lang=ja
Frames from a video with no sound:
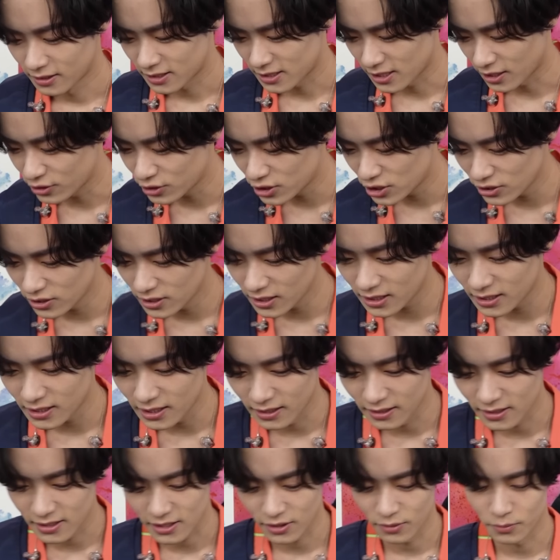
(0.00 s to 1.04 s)
着地はでき
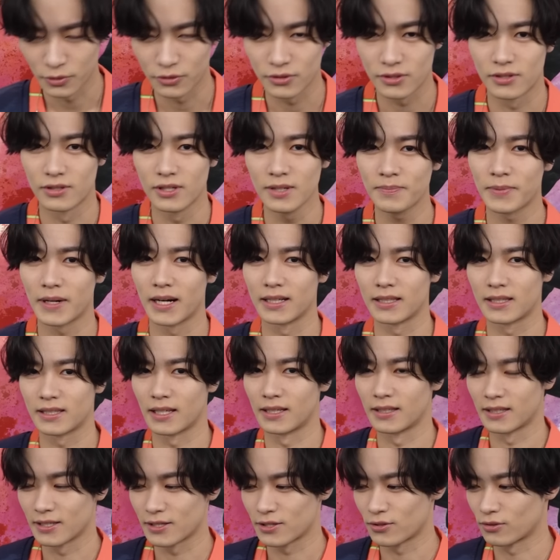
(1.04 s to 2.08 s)
たんですけど僕スリッパ入って
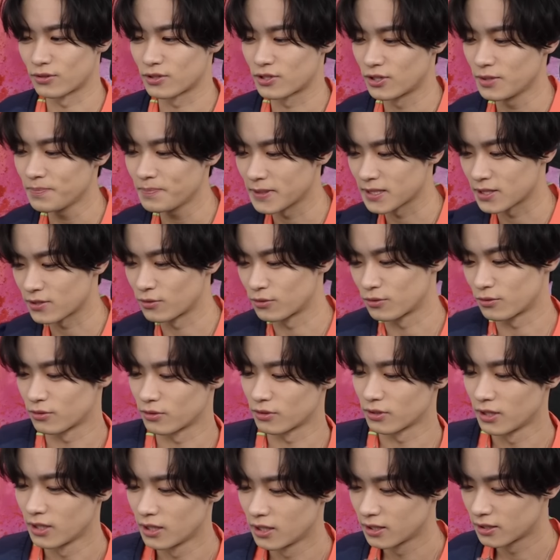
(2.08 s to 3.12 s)
たんでそのスリッパそ
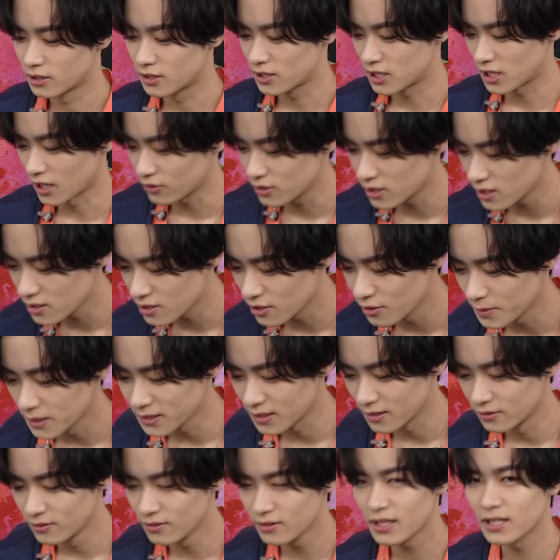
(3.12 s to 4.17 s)
の着地するま
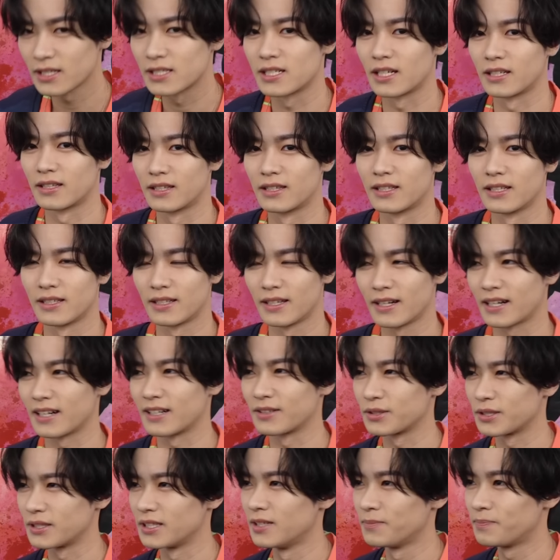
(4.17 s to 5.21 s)
でに脱げちゃってなん
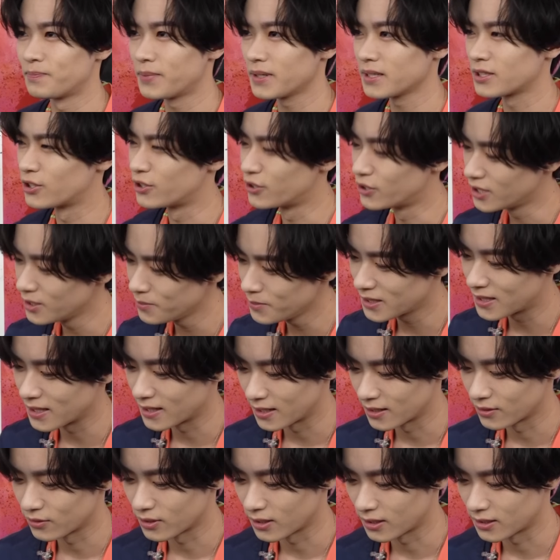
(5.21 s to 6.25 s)
かいっぱい栗みた
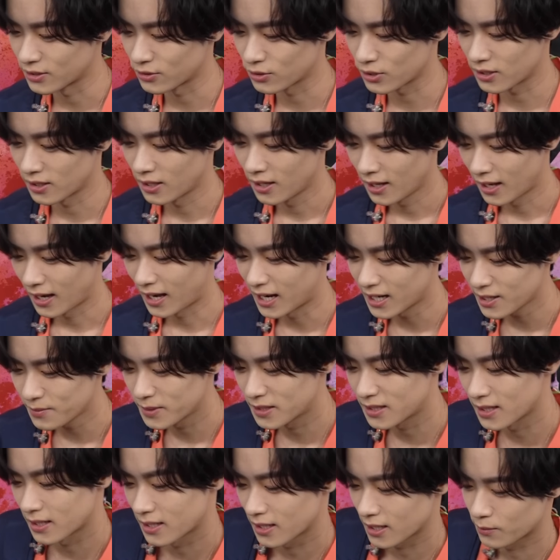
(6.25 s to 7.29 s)
いなのとかの針
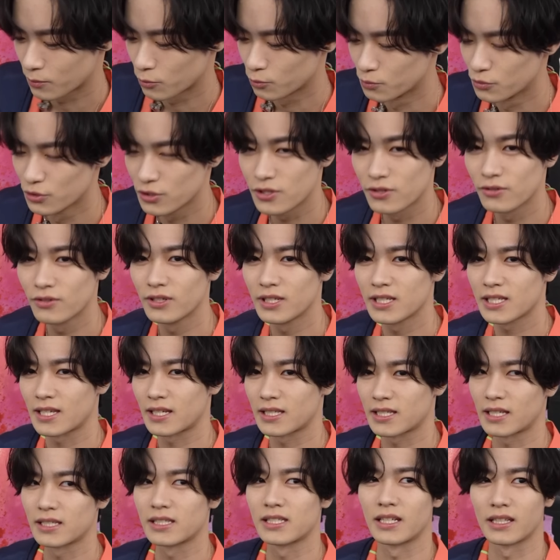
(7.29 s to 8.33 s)
みたいなのが無数に
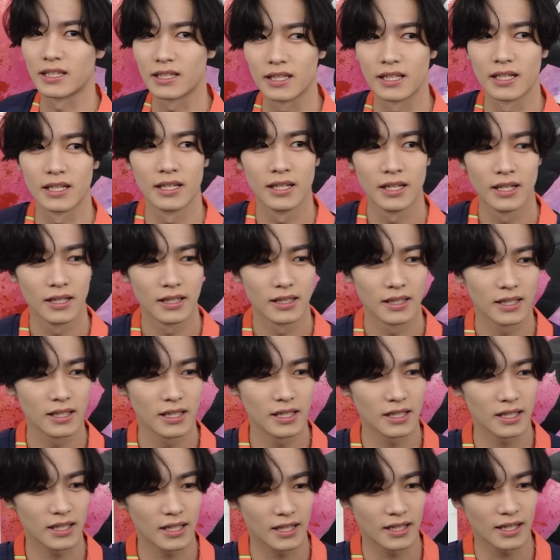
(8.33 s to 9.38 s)
刺さっちゃって
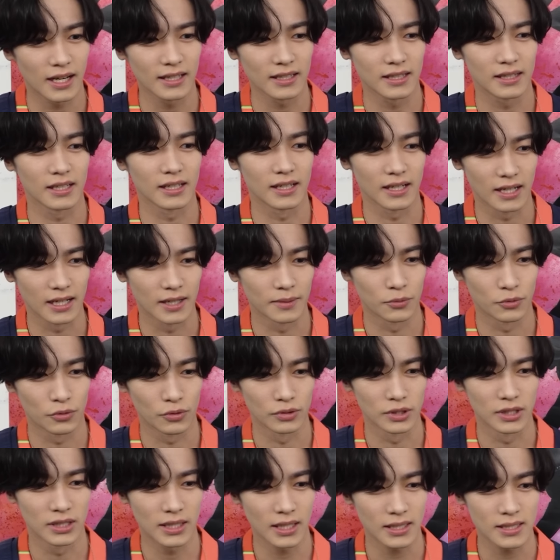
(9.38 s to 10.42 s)
で帰ってから
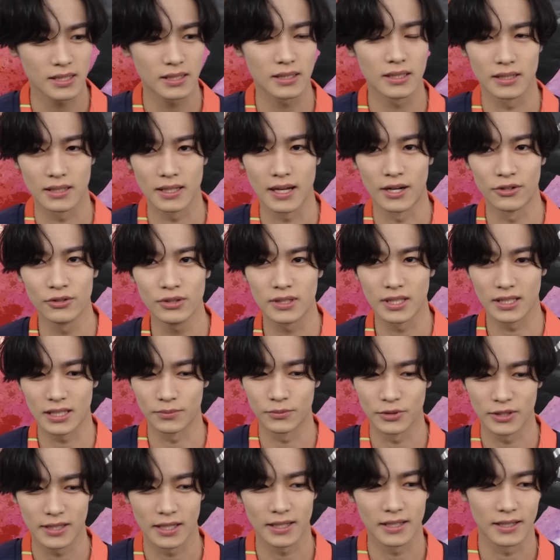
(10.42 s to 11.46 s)
もう痛すぎて歩いてて
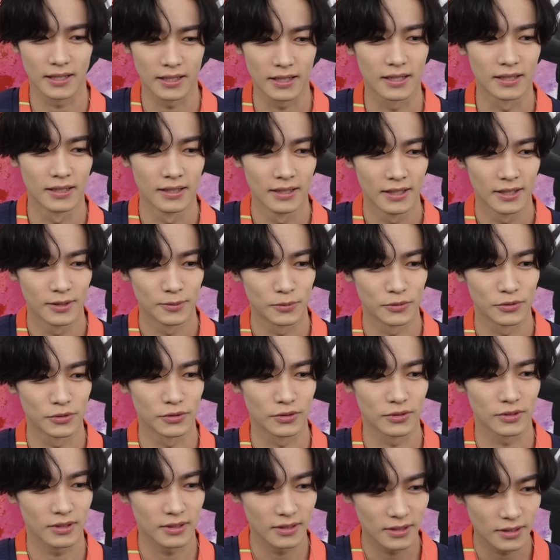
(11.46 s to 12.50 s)
も痛いからも